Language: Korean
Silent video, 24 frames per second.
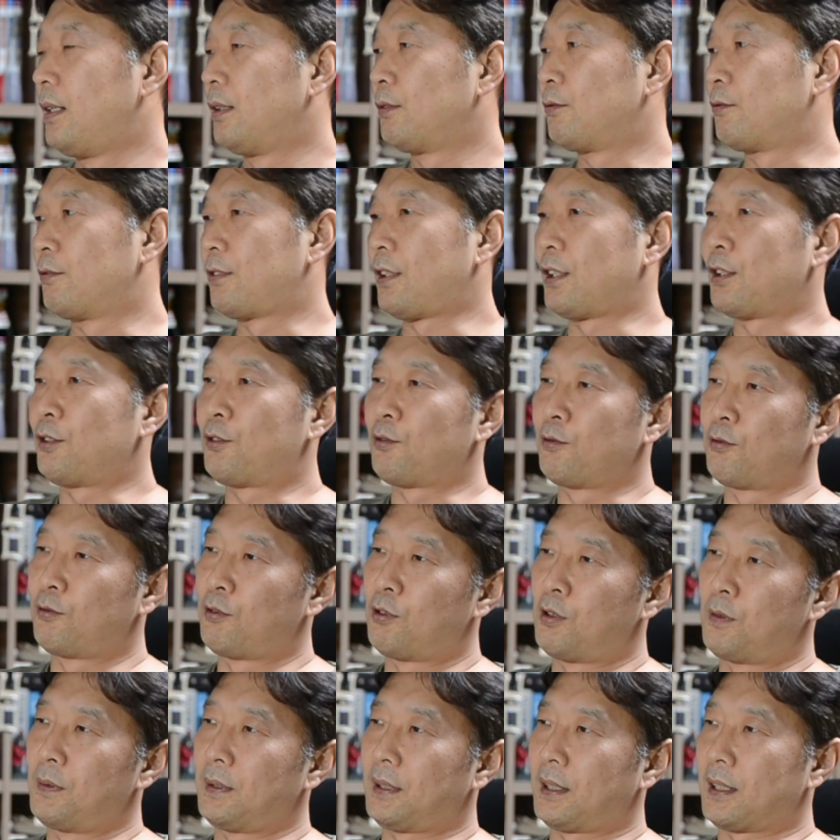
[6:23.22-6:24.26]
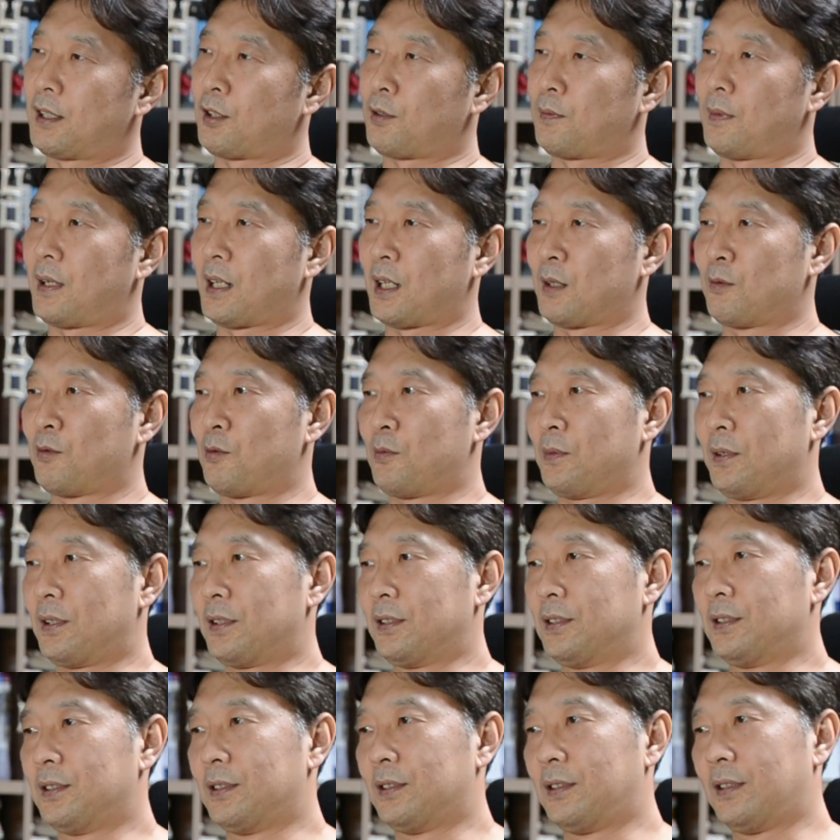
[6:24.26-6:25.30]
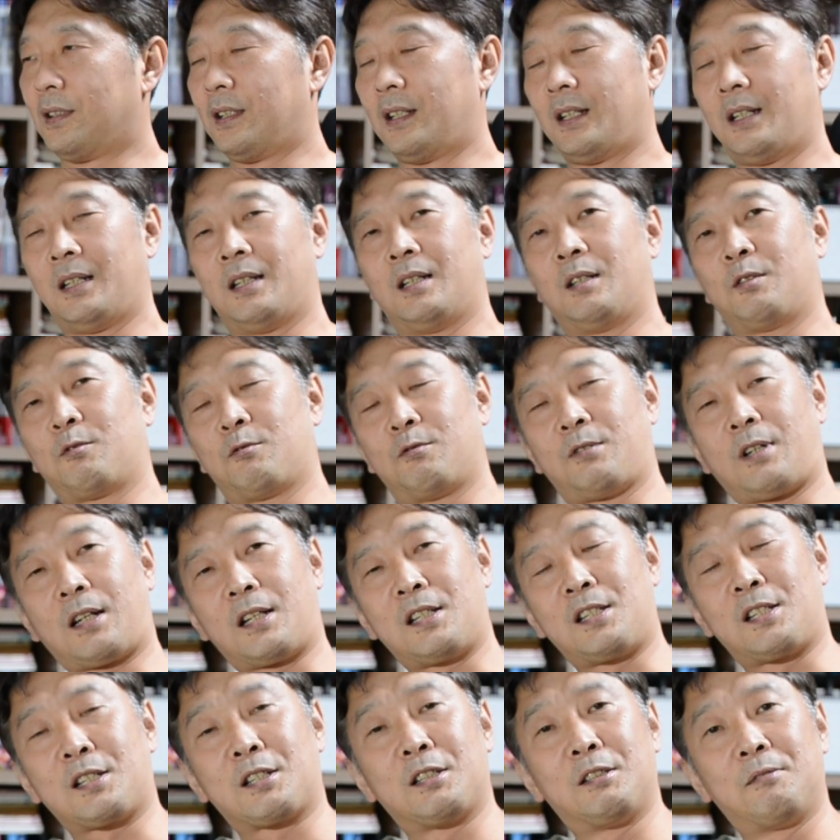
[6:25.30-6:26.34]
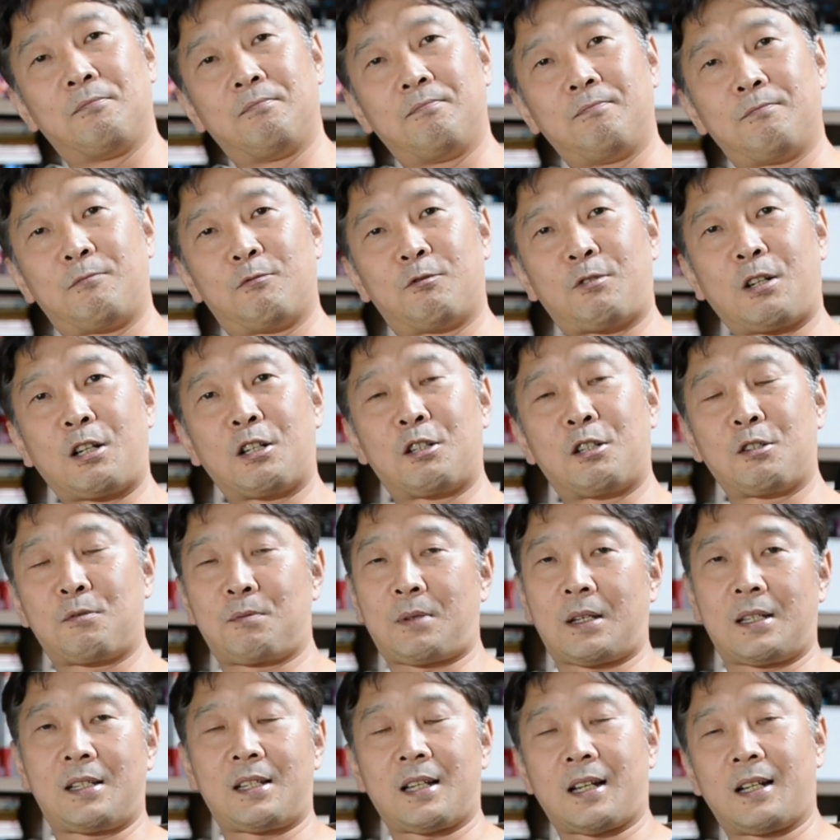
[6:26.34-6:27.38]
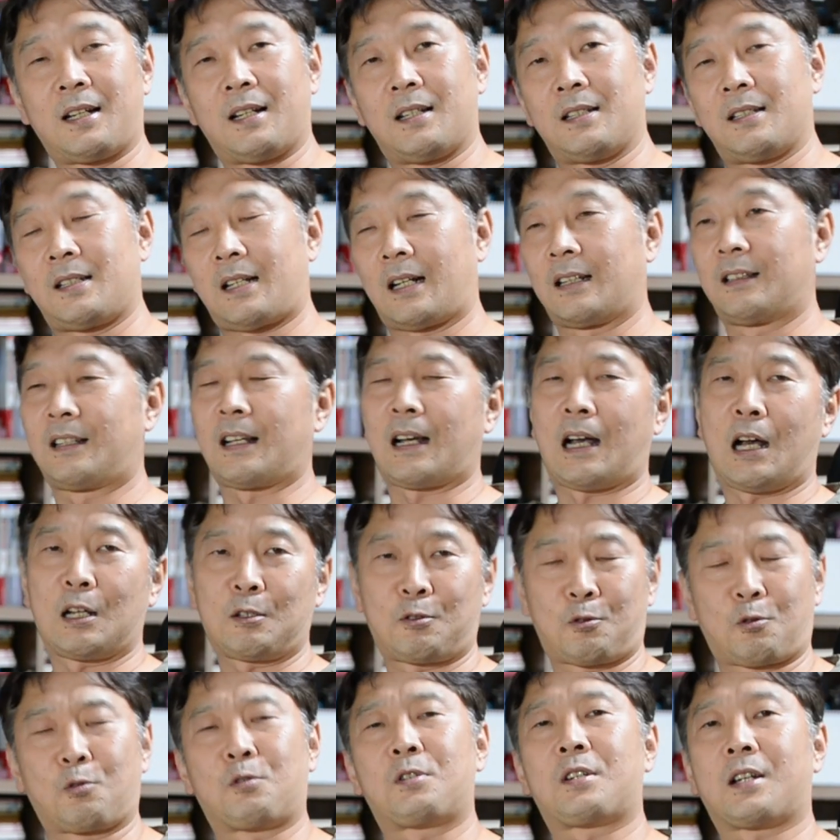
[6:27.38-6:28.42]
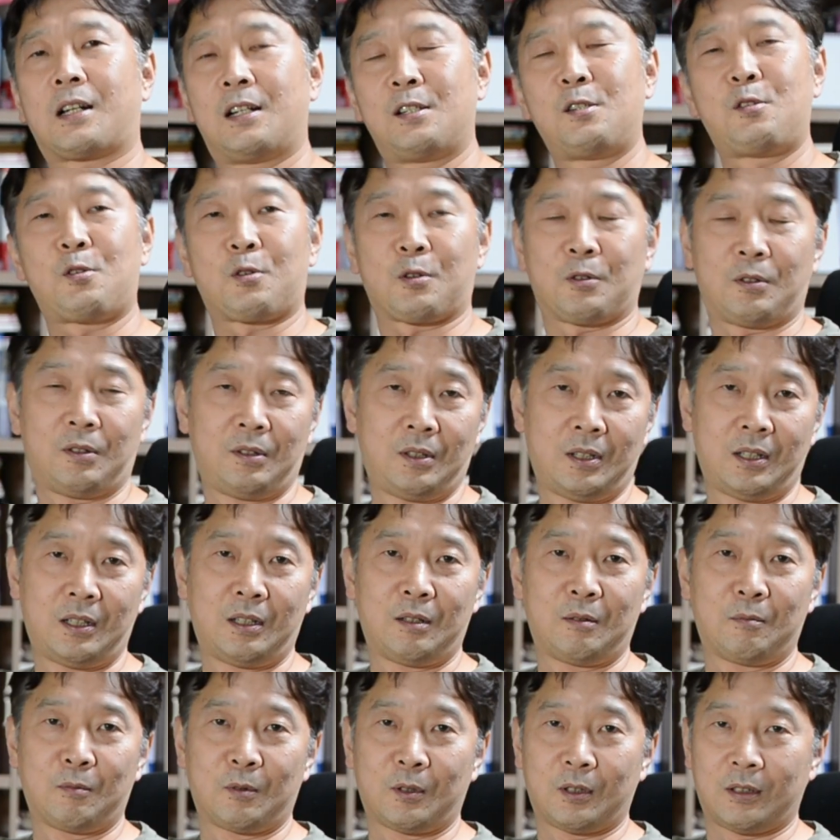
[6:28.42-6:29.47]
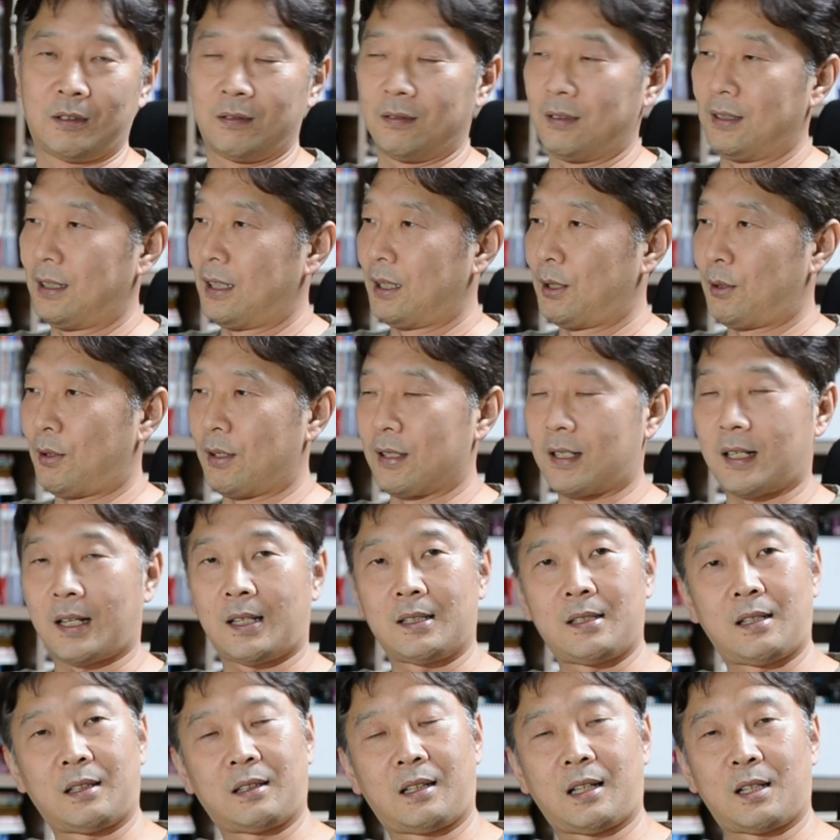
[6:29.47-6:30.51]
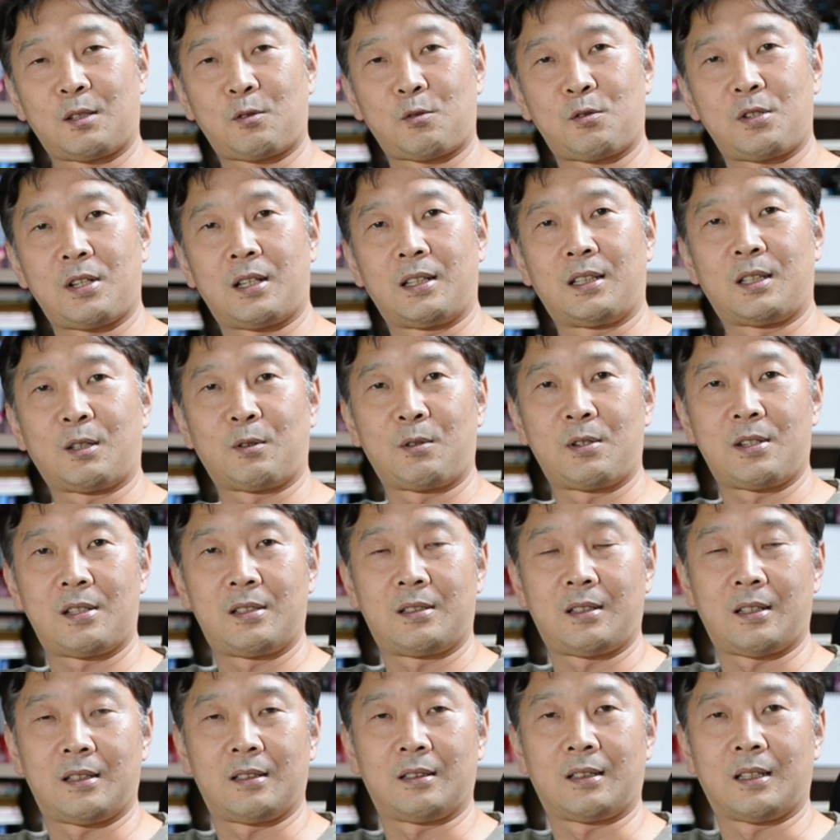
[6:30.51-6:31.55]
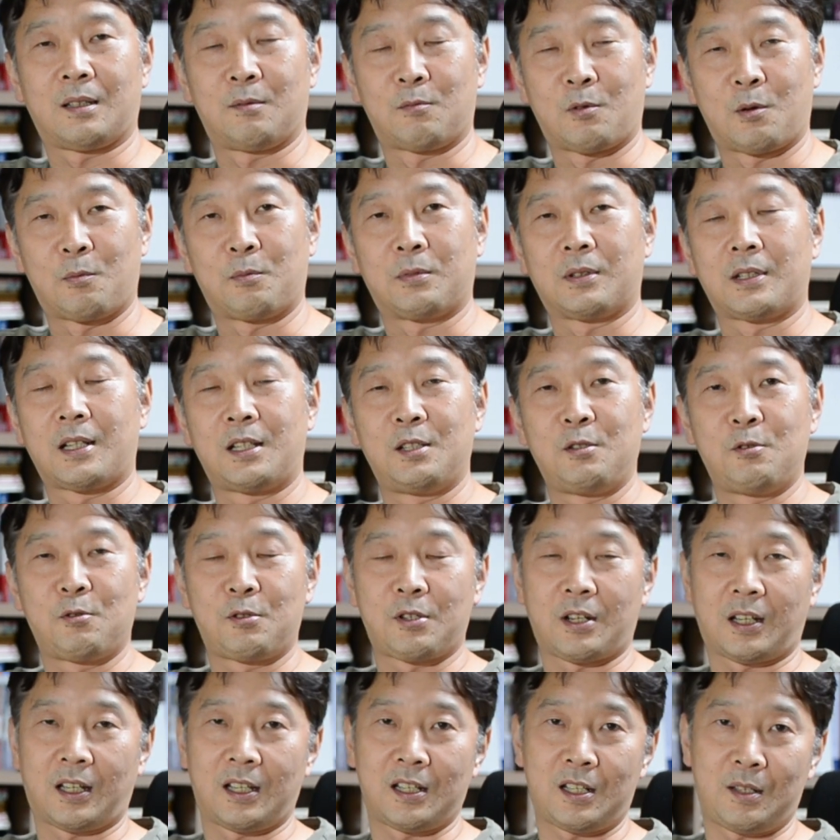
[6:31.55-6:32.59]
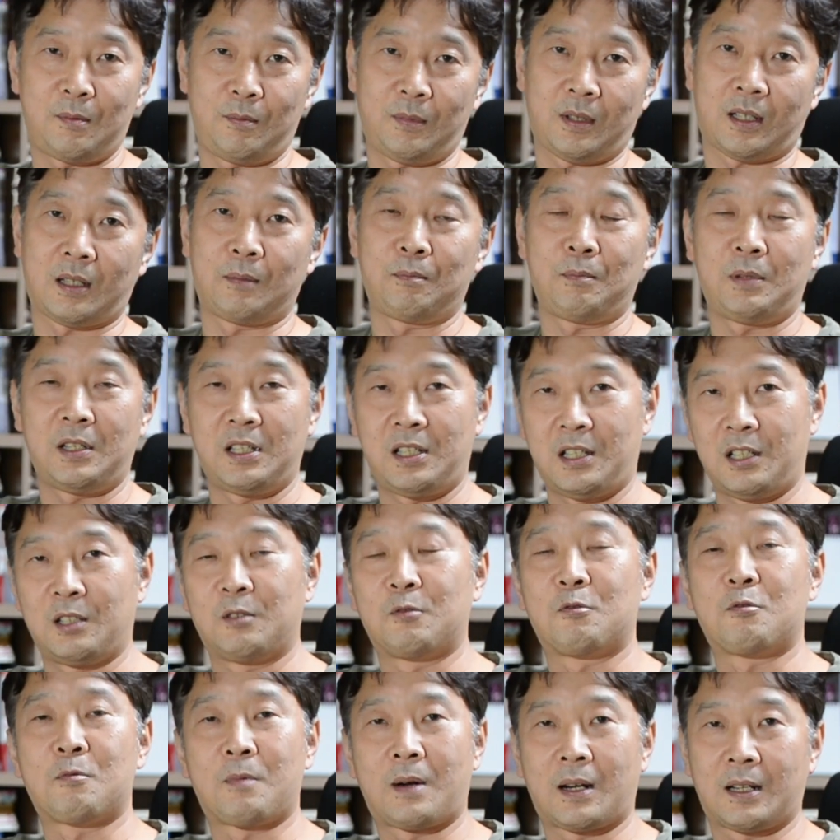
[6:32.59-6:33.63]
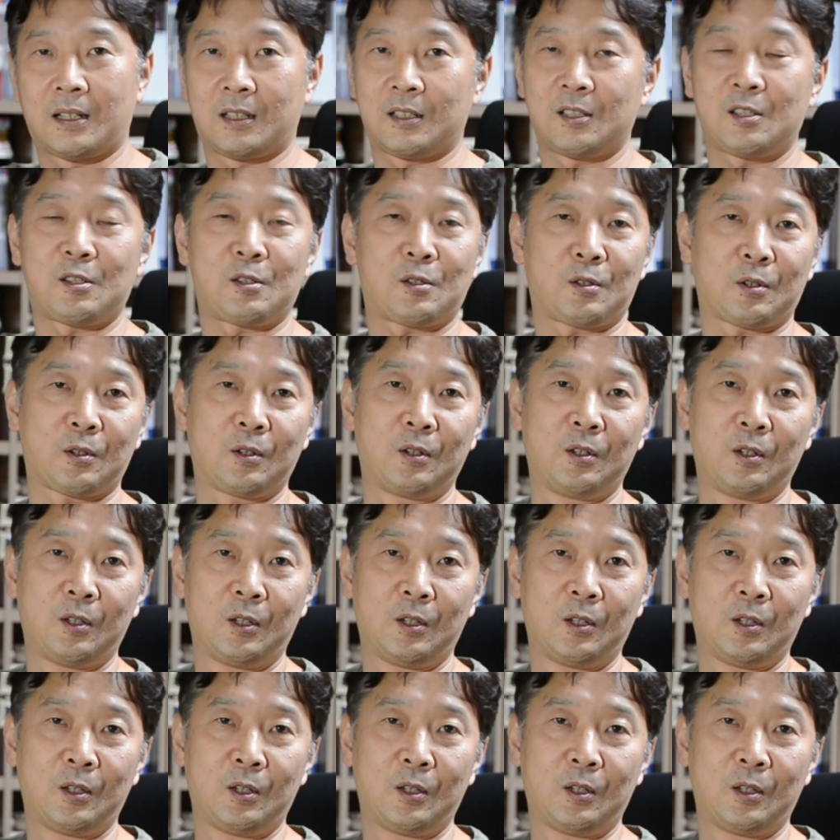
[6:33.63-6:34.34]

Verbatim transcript: 두산 중공업에 대해서 알아보면은 두산은 지금 두산 그룹 자체가 상태가 아주 좋지가 않죠. 뭐 회사가 상태가 좋지 않다고 했을 때는 다 뭐 뻔한 이유지 않겠습니까? 빚이 너무 많은 것이죠.